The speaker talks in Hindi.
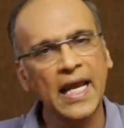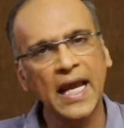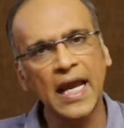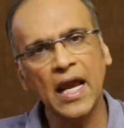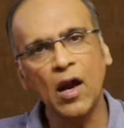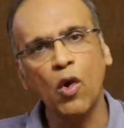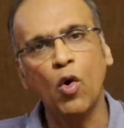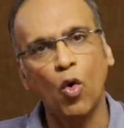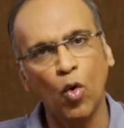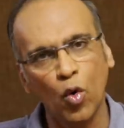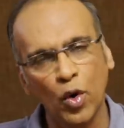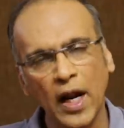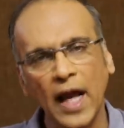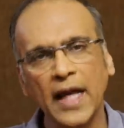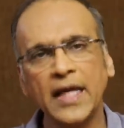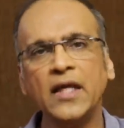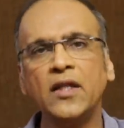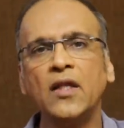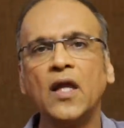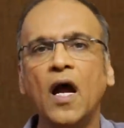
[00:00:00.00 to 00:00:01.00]
ये
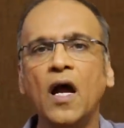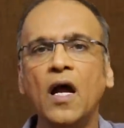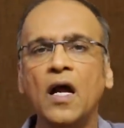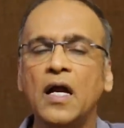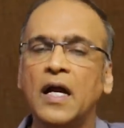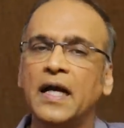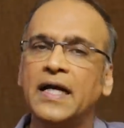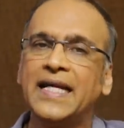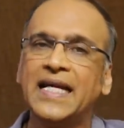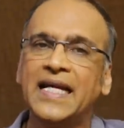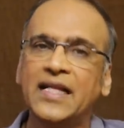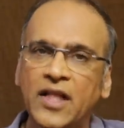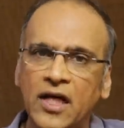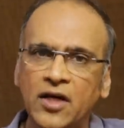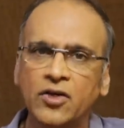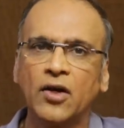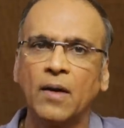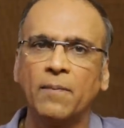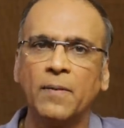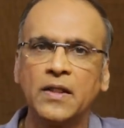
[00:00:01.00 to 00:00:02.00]
होना ही था
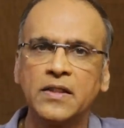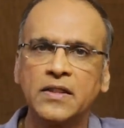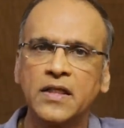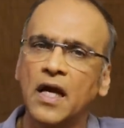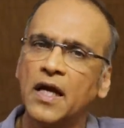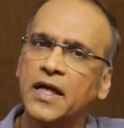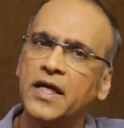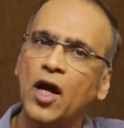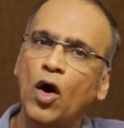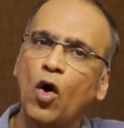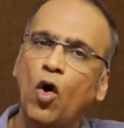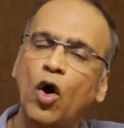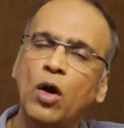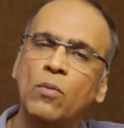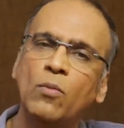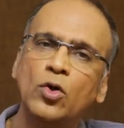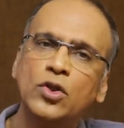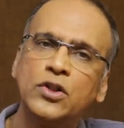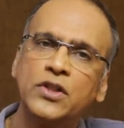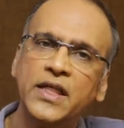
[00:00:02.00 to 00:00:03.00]
टीदिंग ट्रबल्स ये
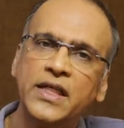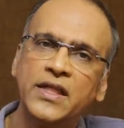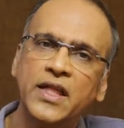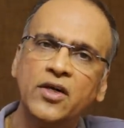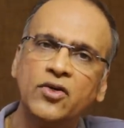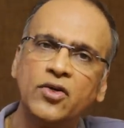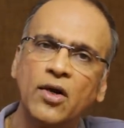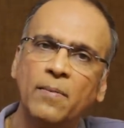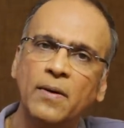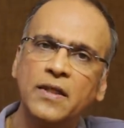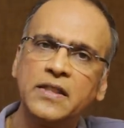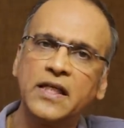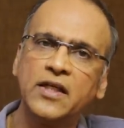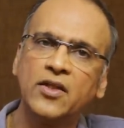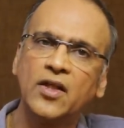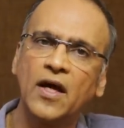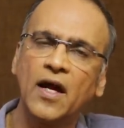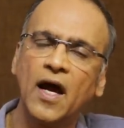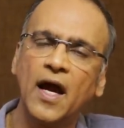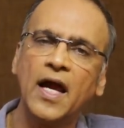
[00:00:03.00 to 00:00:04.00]
ऑलमोस्ट टीदिंग ट्रबल्स
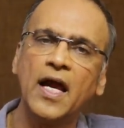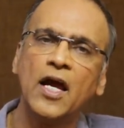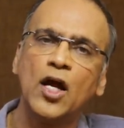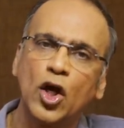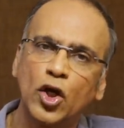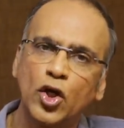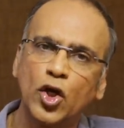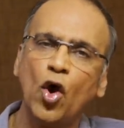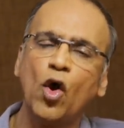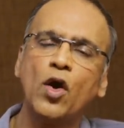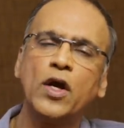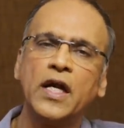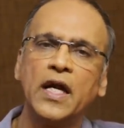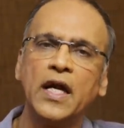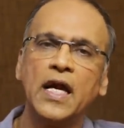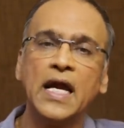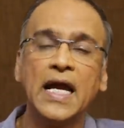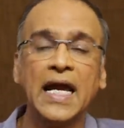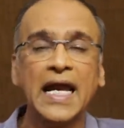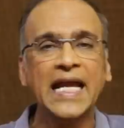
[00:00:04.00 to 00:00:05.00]
की तरह है क्योंकि
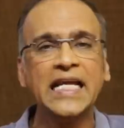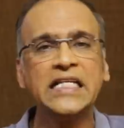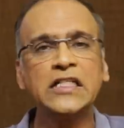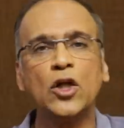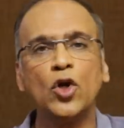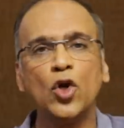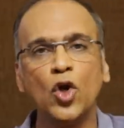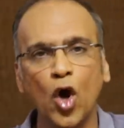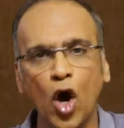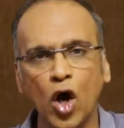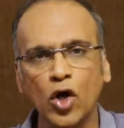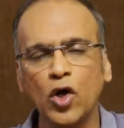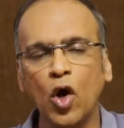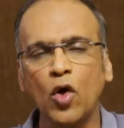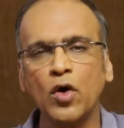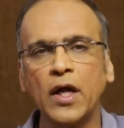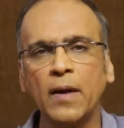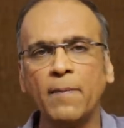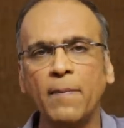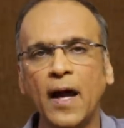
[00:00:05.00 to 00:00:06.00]
इस
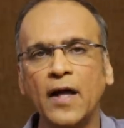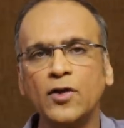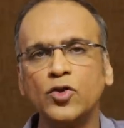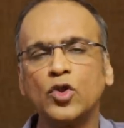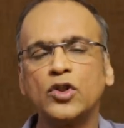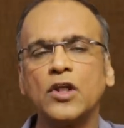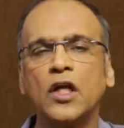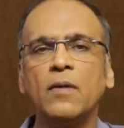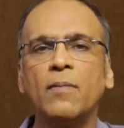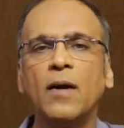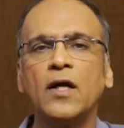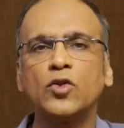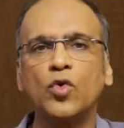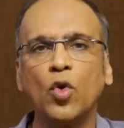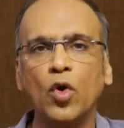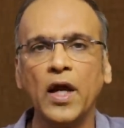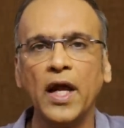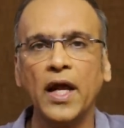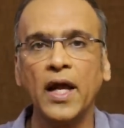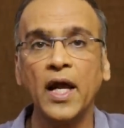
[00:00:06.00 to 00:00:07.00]
लॉकडाउन के बाद जो सिनेमाज
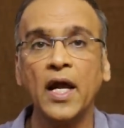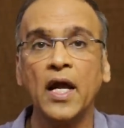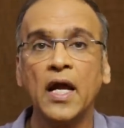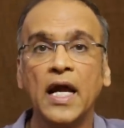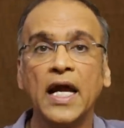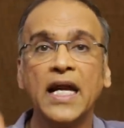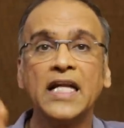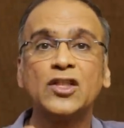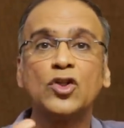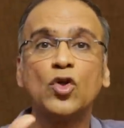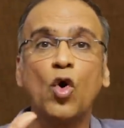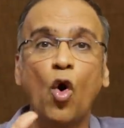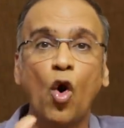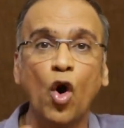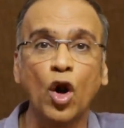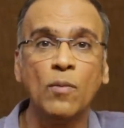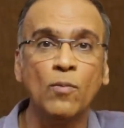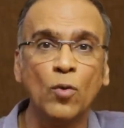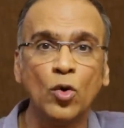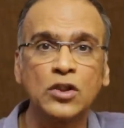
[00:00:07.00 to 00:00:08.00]
खुले हैं इट्स
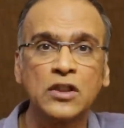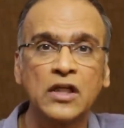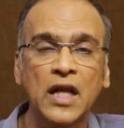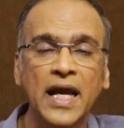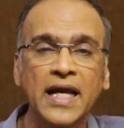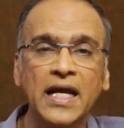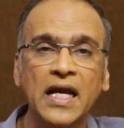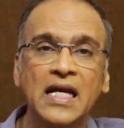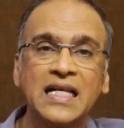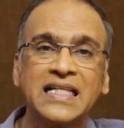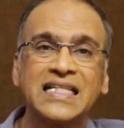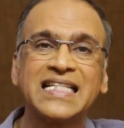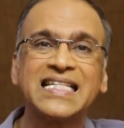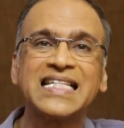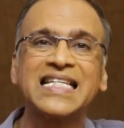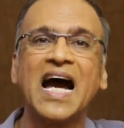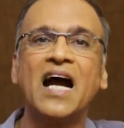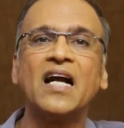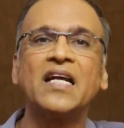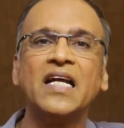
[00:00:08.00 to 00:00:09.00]
ऑलमोस्ट लाइक
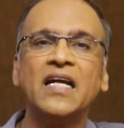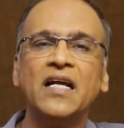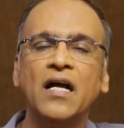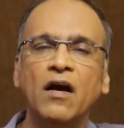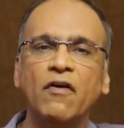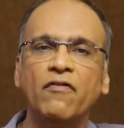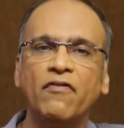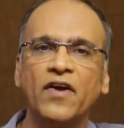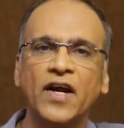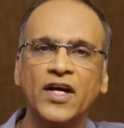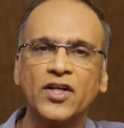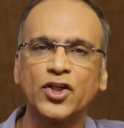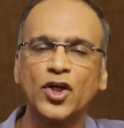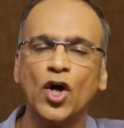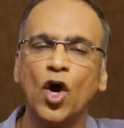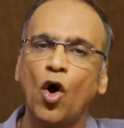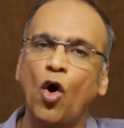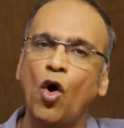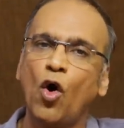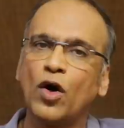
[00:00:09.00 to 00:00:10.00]
स्टार्टिंग अफ्रेश
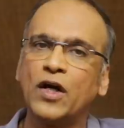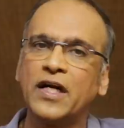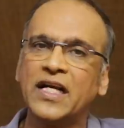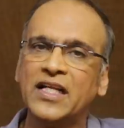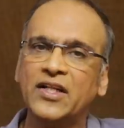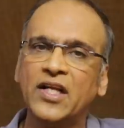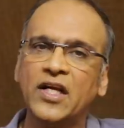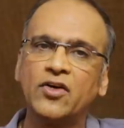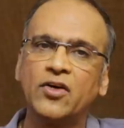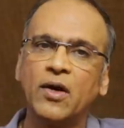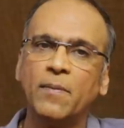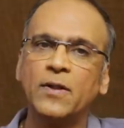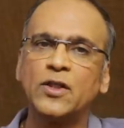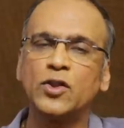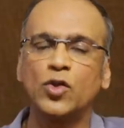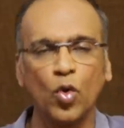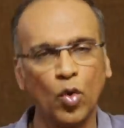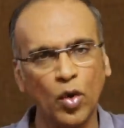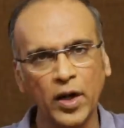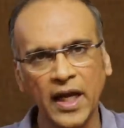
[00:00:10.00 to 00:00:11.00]
और टीदिंग
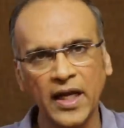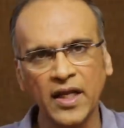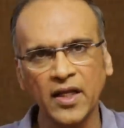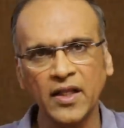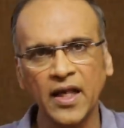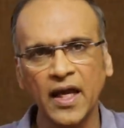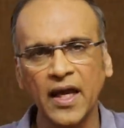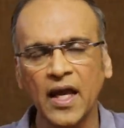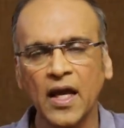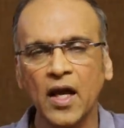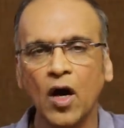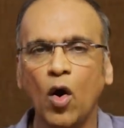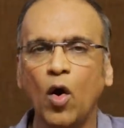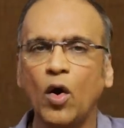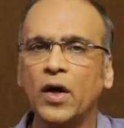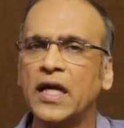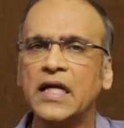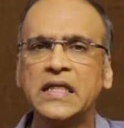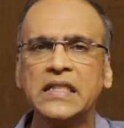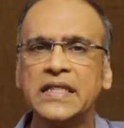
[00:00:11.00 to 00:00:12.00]
ट्रबल्स होने ही थे
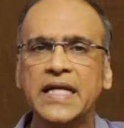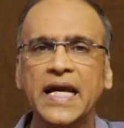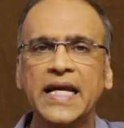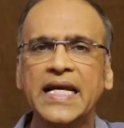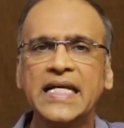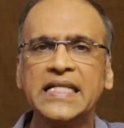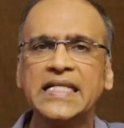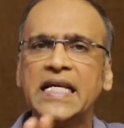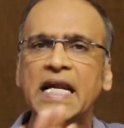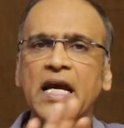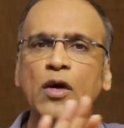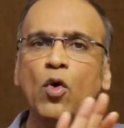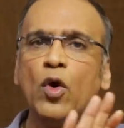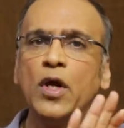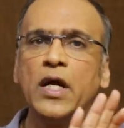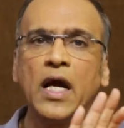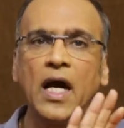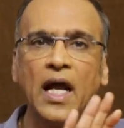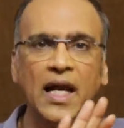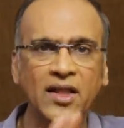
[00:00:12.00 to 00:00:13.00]
और इसलिए किसी ने
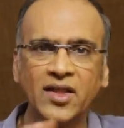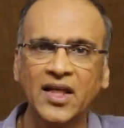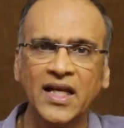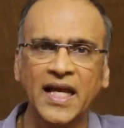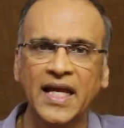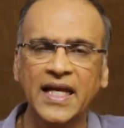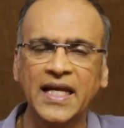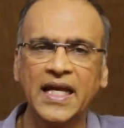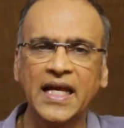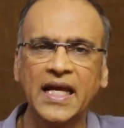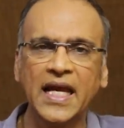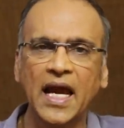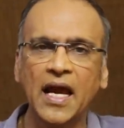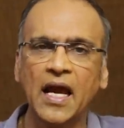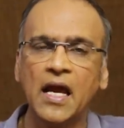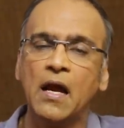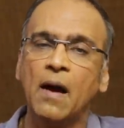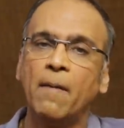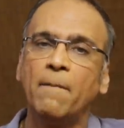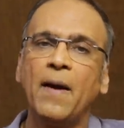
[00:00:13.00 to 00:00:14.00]
कोई गलती नहीं की
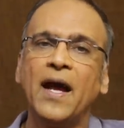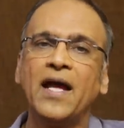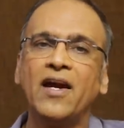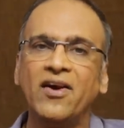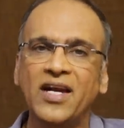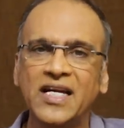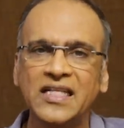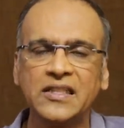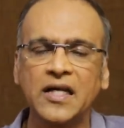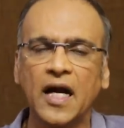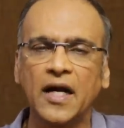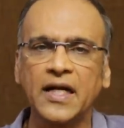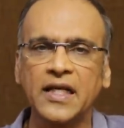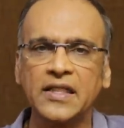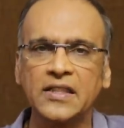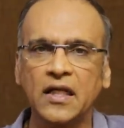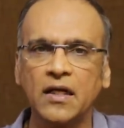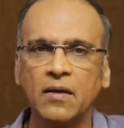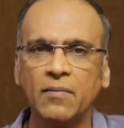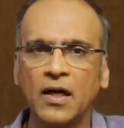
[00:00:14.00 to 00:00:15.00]
है बाय
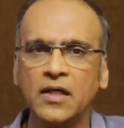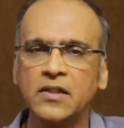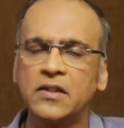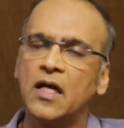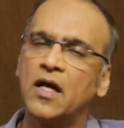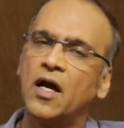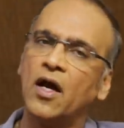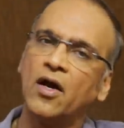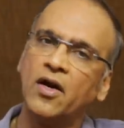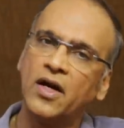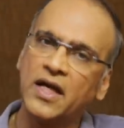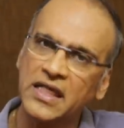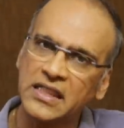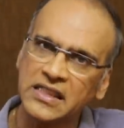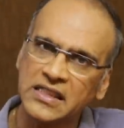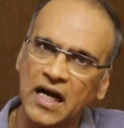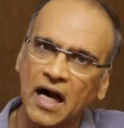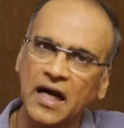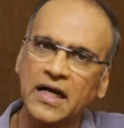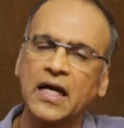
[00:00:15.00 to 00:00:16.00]
रीस्टार्टिंग सिनेमाज
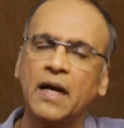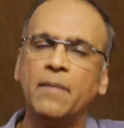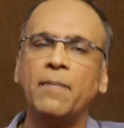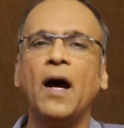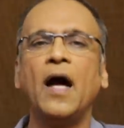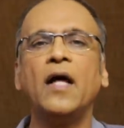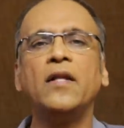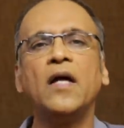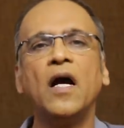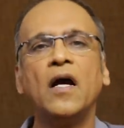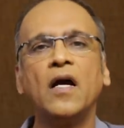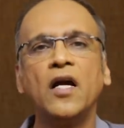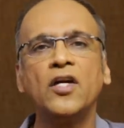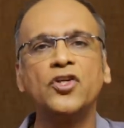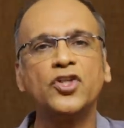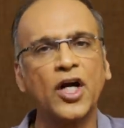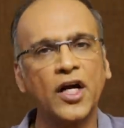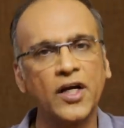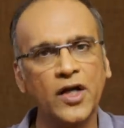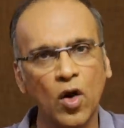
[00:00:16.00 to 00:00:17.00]
रीस्टार्ट के बाद
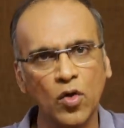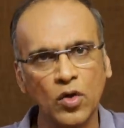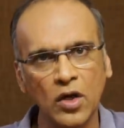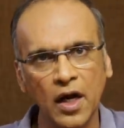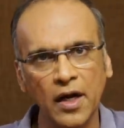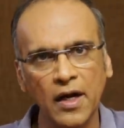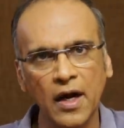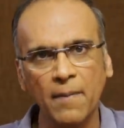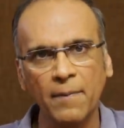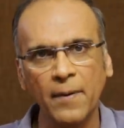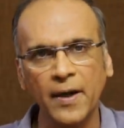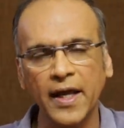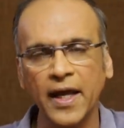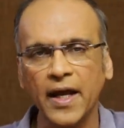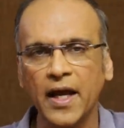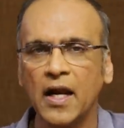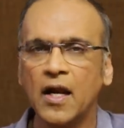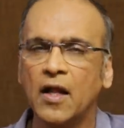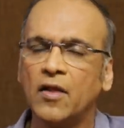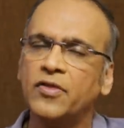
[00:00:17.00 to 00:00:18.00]
अगर शटडाउन करना पड़े
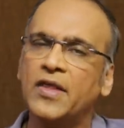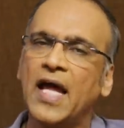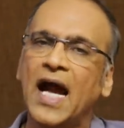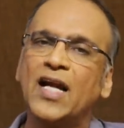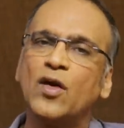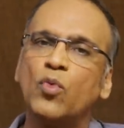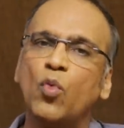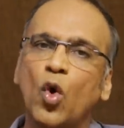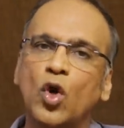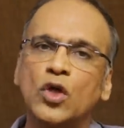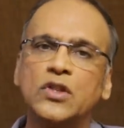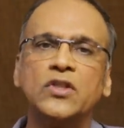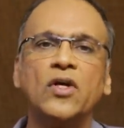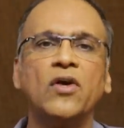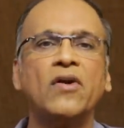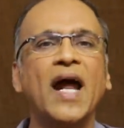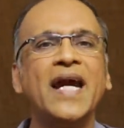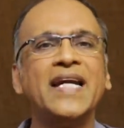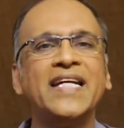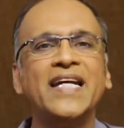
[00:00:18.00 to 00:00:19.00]
दैट वाज
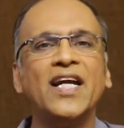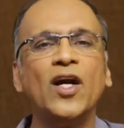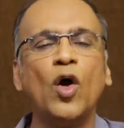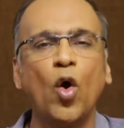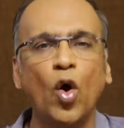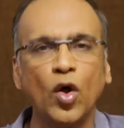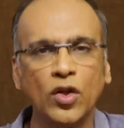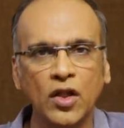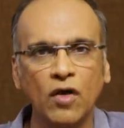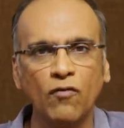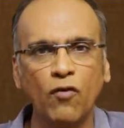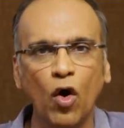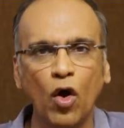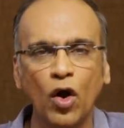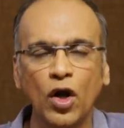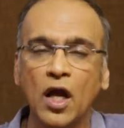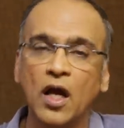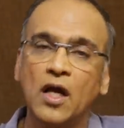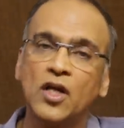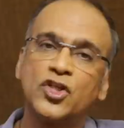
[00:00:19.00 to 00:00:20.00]
द राइटिंग ऑन द
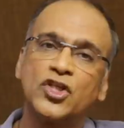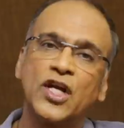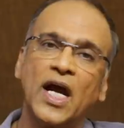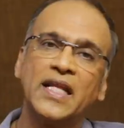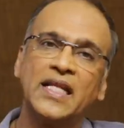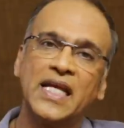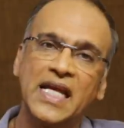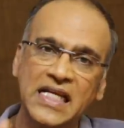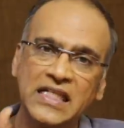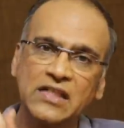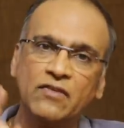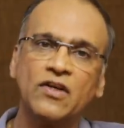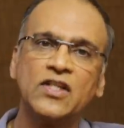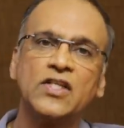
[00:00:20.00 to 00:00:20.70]
वॉल शायद इस